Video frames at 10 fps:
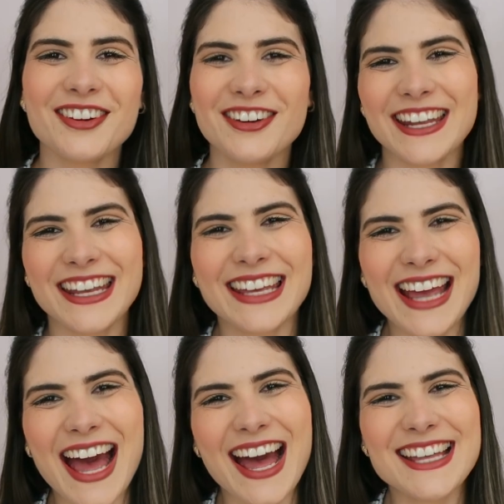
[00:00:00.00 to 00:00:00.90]
Oi
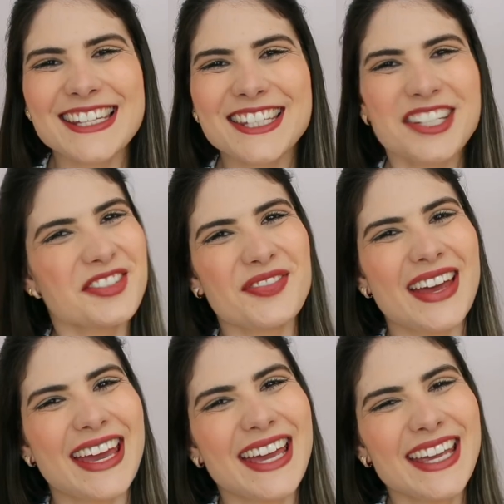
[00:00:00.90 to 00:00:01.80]
gurias, tudo
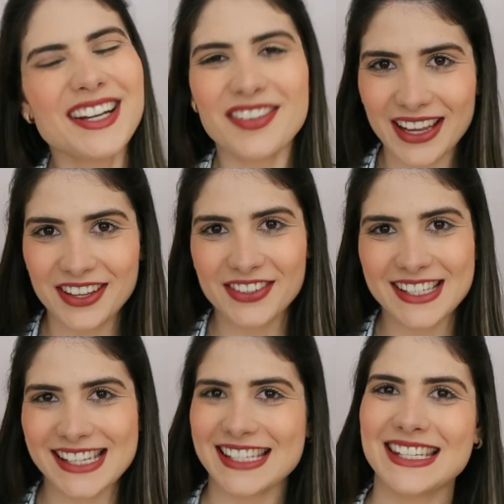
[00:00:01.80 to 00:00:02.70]
bem? Como é que
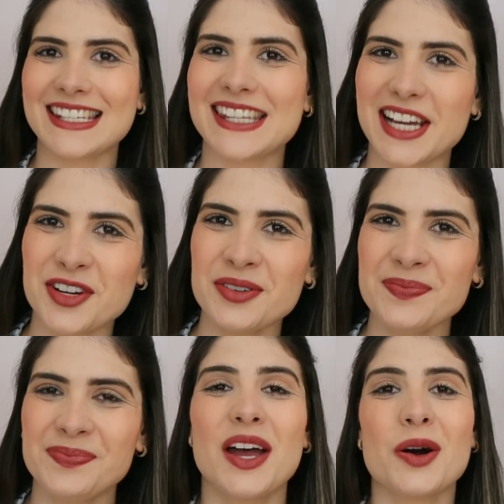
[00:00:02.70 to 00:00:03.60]
vocês
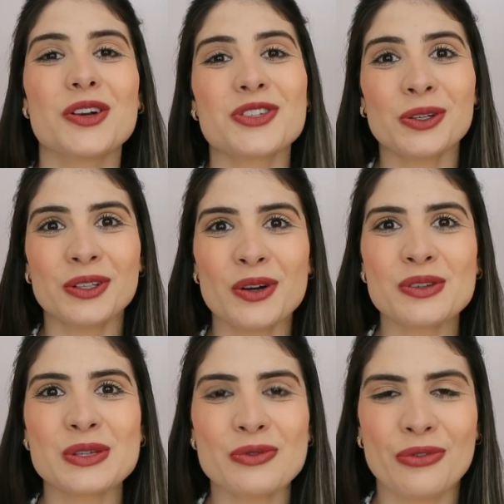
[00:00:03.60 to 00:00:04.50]
estão? Hoje eu
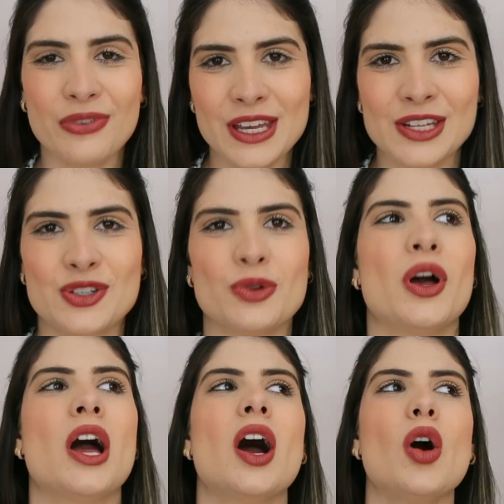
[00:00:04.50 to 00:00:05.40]
trouxe um
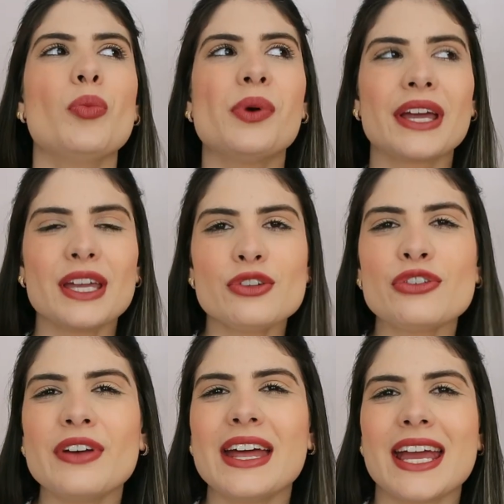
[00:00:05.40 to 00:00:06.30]
vídeo um pouquinho
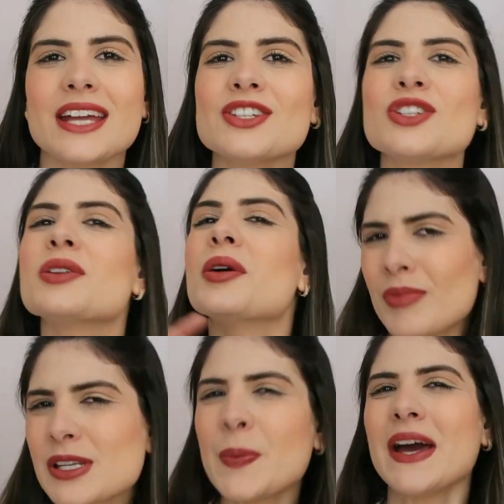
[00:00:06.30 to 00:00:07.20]
diferente,
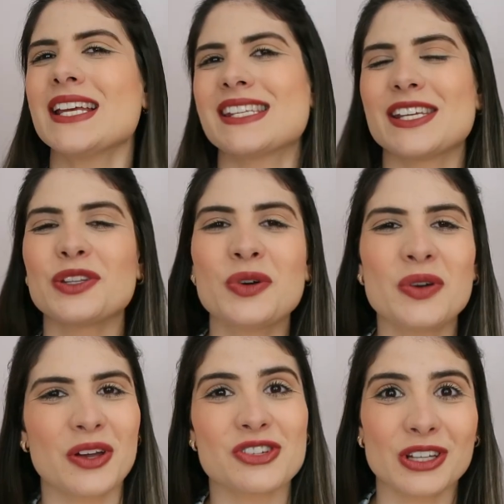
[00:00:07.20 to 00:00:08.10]
mas parecido com
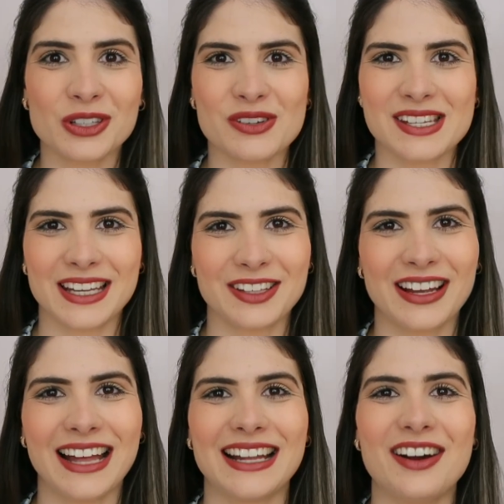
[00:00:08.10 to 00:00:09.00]
o que eu já trouxe aqui
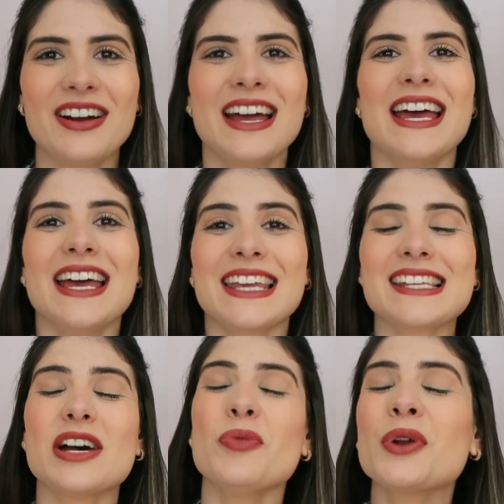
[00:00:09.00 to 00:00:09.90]
no canal,
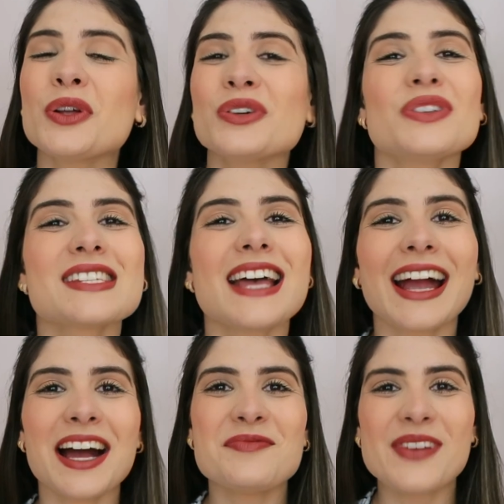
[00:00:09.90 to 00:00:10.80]
que são produtos
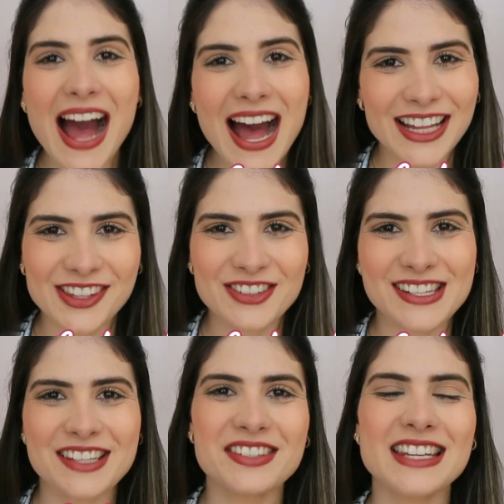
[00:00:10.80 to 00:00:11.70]

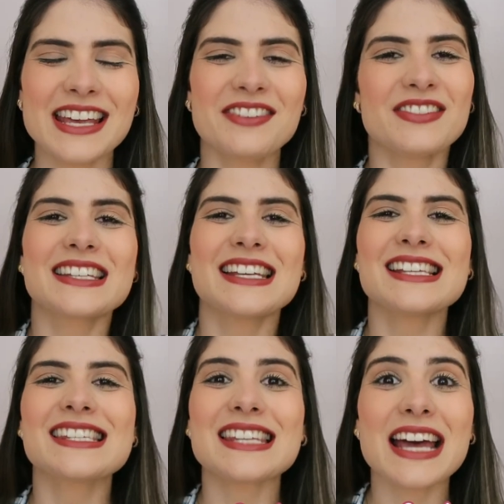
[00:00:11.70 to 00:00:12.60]
acabados. Eu sei que
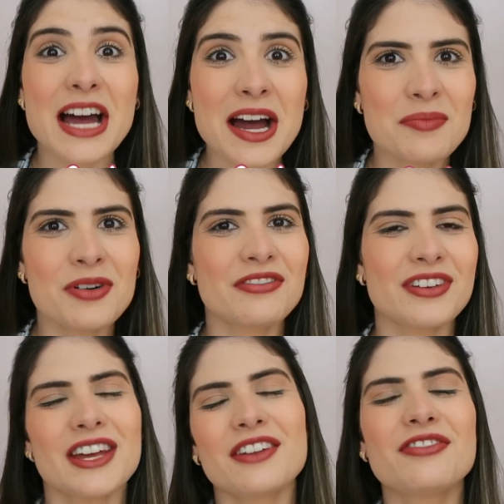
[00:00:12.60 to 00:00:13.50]
vocês amam
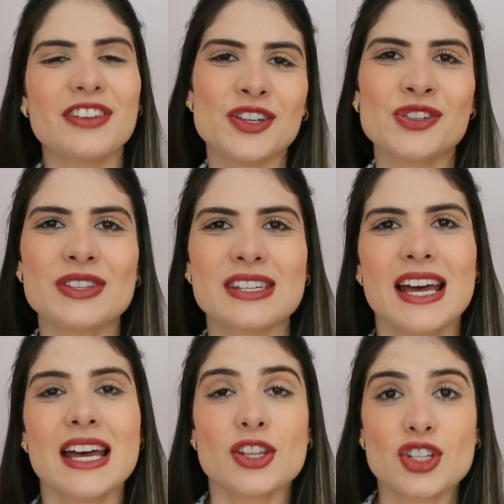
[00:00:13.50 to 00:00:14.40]
ver vídeos
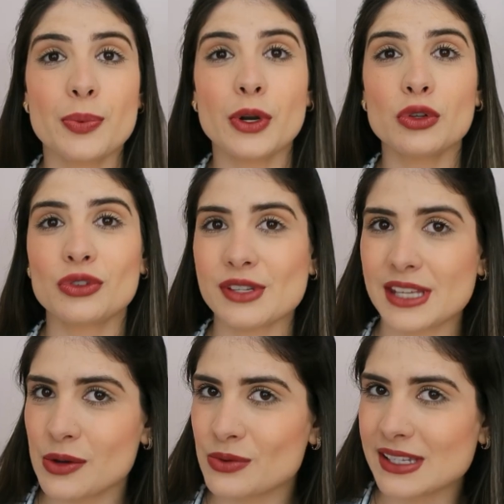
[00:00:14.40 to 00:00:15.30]
de produtos
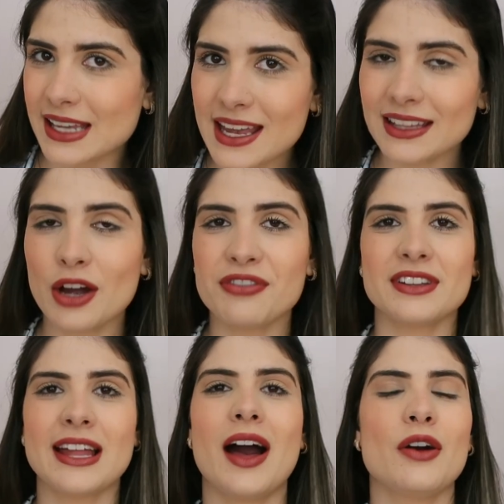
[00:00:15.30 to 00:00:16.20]
que eu usei até o
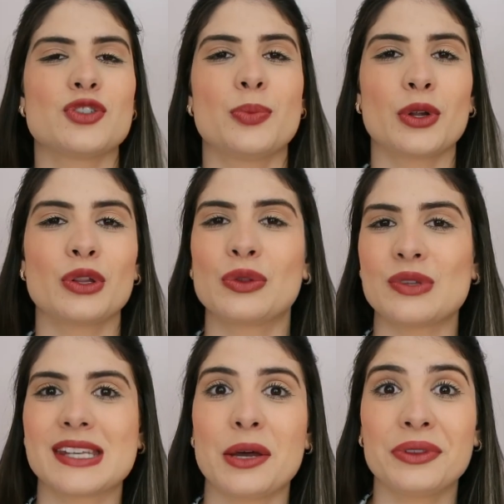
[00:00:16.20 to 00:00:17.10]
final, de
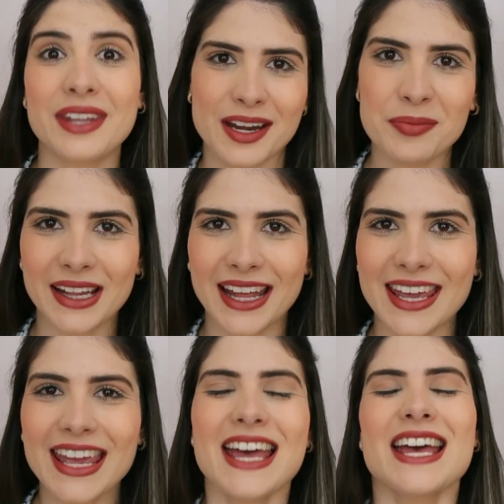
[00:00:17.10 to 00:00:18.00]
produtos que eu
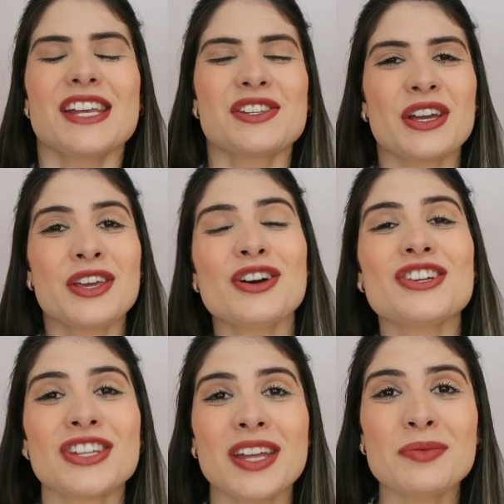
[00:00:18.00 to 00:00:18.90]
terminei, só que
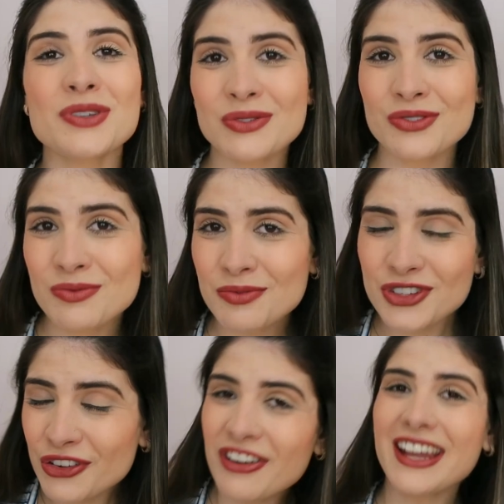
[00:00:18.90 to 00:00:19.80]
hoje temos um, um
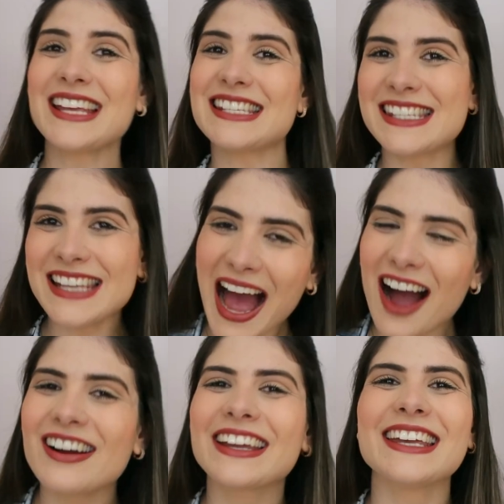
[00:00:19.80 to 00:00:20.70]

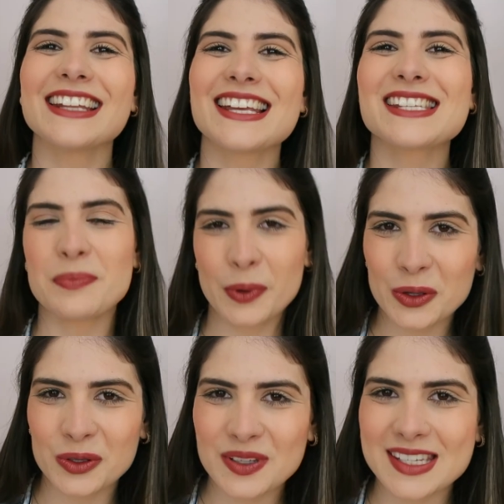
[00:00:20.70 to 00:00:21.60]
diferencial aqui nesse
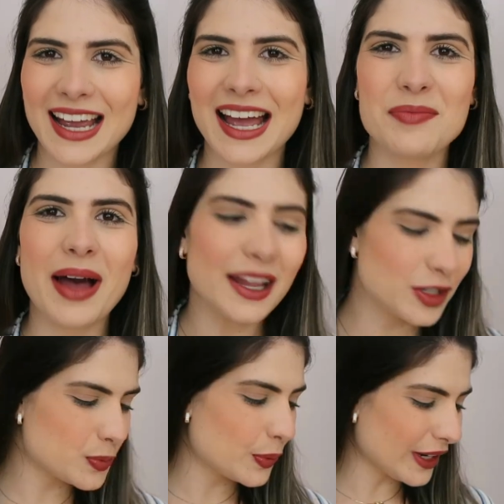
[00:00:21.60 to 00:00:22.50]
produtos
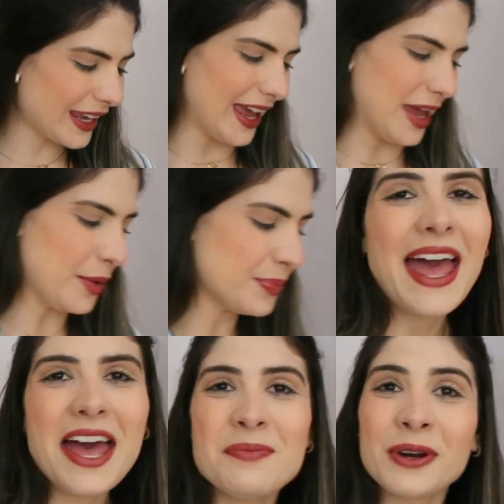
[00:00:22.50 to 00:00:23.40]
acabados, por quê?
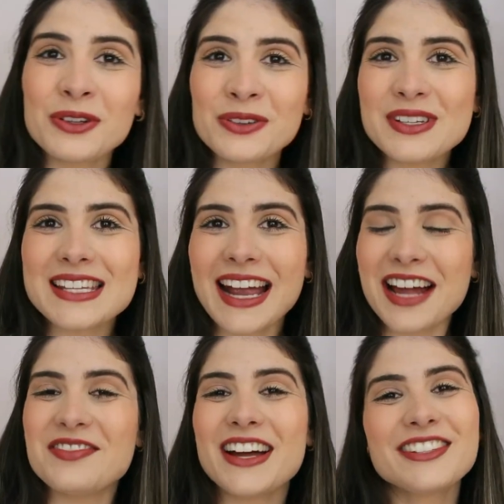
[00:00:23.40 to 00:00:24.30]
É produtos
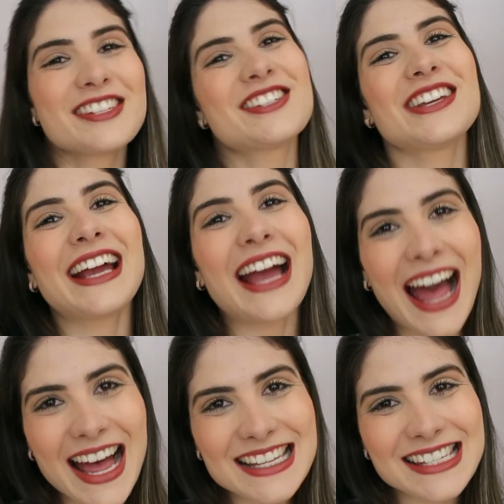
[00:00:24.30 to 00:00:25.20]
acabados de
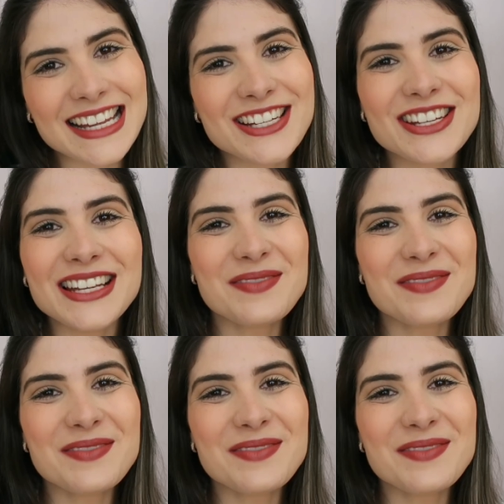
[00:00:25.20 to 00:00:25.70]
casa, de